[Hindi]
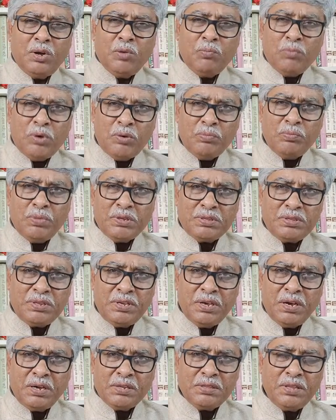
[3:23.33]

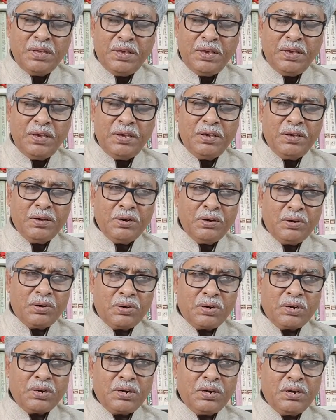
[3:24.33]
मोमबत्तियाँ दिए
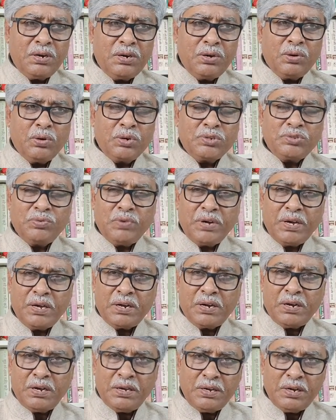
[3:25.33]
और टॉर्च
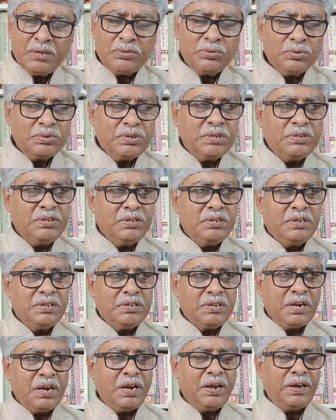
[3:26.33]
वगैरह या दूसरी चीज़ें
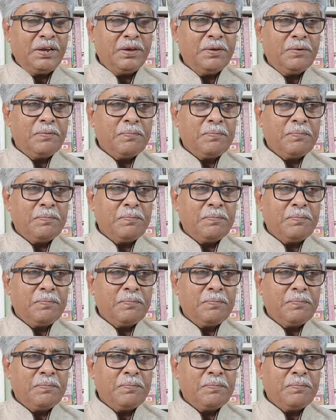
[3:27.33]
जलाएं